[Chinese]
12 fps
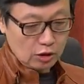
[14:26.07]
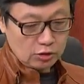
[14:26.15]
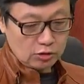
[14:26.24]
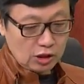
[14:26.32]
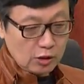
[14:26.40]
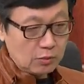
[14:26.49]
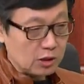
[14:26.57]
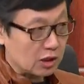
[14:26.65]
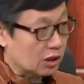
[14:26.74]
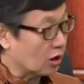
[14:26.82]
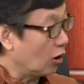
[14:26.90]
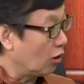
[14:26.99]
就是一
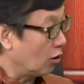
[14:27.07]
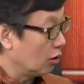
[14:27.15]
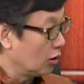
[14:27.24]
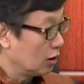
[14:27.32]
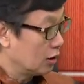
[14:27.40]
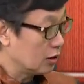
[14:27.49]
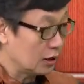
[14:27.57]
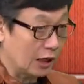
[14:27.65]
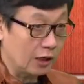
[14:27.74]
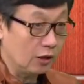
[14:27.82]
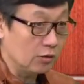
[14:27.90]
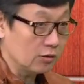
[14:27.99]
米高，
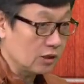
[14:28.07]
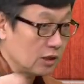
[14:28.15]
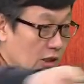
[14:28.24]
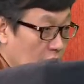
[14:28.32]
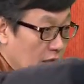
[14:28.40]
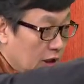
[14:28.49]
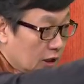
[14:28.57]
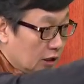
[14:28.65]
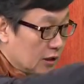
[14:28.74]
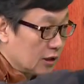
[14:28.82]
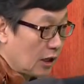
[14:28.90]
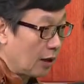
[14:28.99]
然后是一个
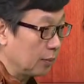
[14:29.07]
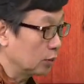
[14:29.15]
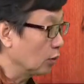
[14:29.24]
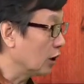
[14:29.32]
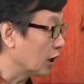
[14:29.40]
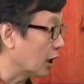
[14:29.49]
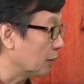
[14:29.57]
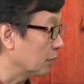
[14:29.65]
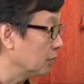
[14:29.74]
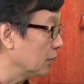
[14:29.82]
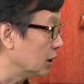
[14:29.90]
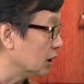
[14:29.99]
差不多两
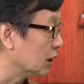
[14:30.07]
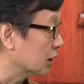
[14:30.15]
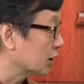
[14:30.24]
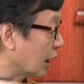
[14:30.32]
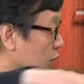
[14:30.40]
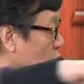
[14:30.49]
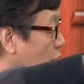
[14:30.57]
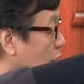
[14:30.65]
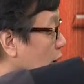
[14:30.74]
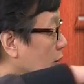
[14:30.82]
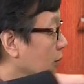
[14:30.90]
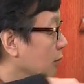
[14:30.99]
米的大床，